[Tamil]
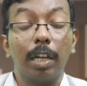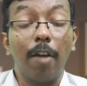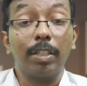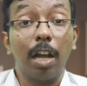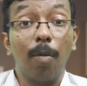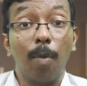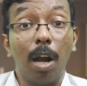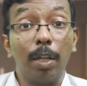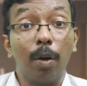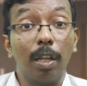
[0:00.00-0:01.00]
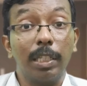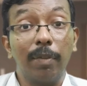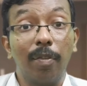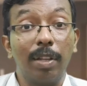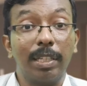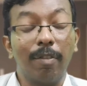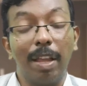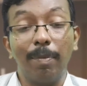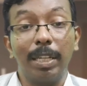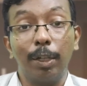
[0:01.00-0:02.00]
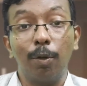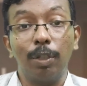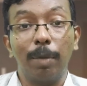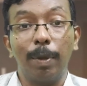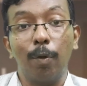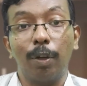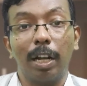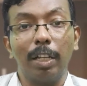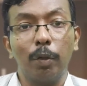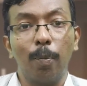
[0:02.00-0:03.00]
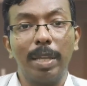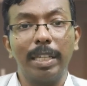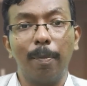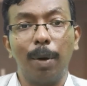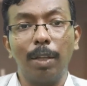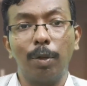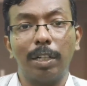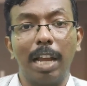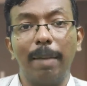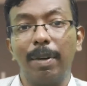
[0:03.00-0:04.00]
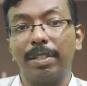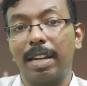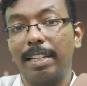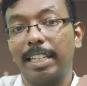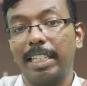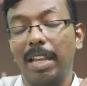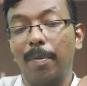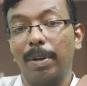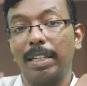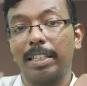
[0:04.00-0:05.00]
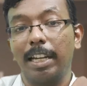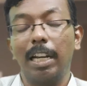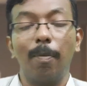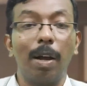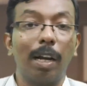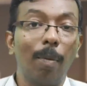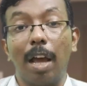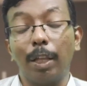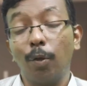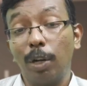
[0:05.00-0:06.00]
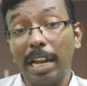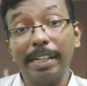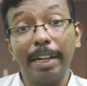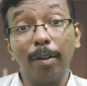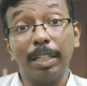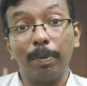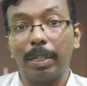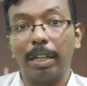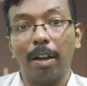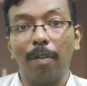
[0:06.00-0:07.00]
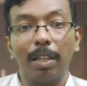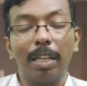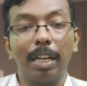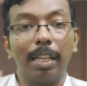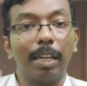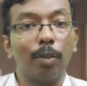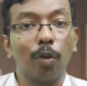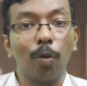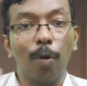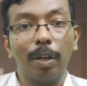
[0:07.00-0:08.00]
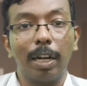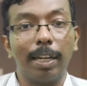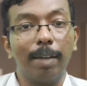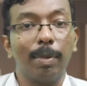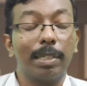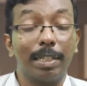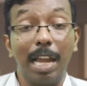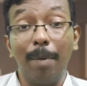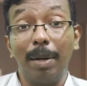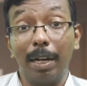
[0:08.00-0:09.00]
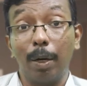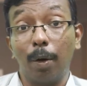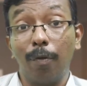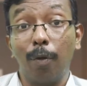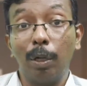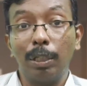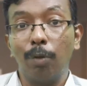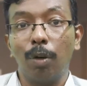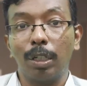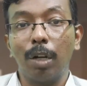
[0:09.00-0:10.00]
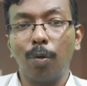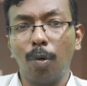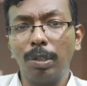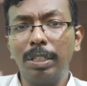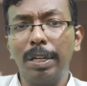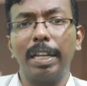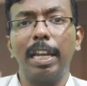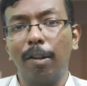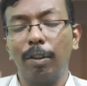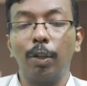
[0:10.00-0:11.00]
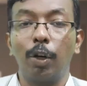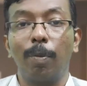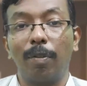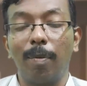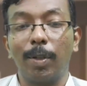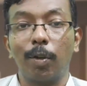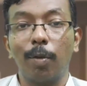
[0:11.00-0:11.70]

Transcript: கிராவிஸ்கா மாலியோட ஜி ஃபிஃப்டி செவன் எம்சி டூ ஜிபி கொடுக்குறாங்க ஸோ பேசிக்காக ப்ராசர் ரேங்கிங் அண்ட் ஸ்டாட்டிக்ஸை இப்போ நீங்கள் ஸ்க்ரீனில் பார்க்கலாம் அதாவது ஒரு இன்டர்வல் சிப் செட்டாக வருது கிட்டத்தட்ட சொல்லணும்னு கேட்டிங்கன்னா நமக்கு ஸ்னாப் ட்ராகனோட ஃபோர் ஜென் ஒனுக்கு கொஞ்சம் கீழே வந்து இதோட பெர்ஃபார்மன்ஸ்